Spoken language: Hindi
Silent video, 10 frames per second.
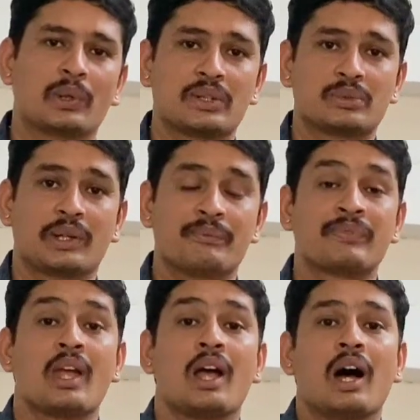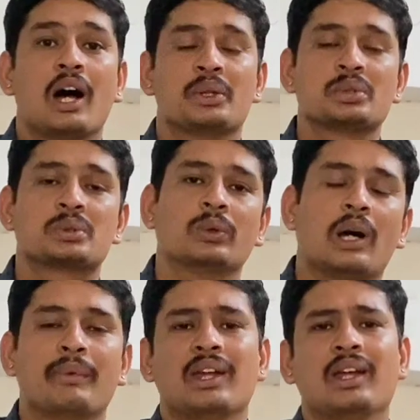पूरा सुने आ, दोस्तों
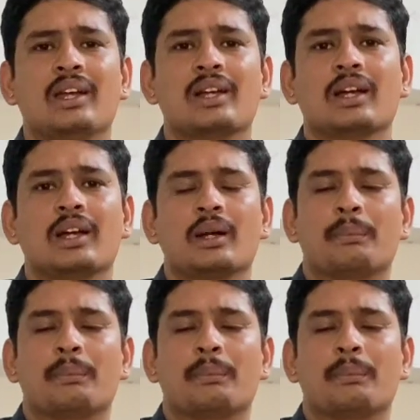हमने आ,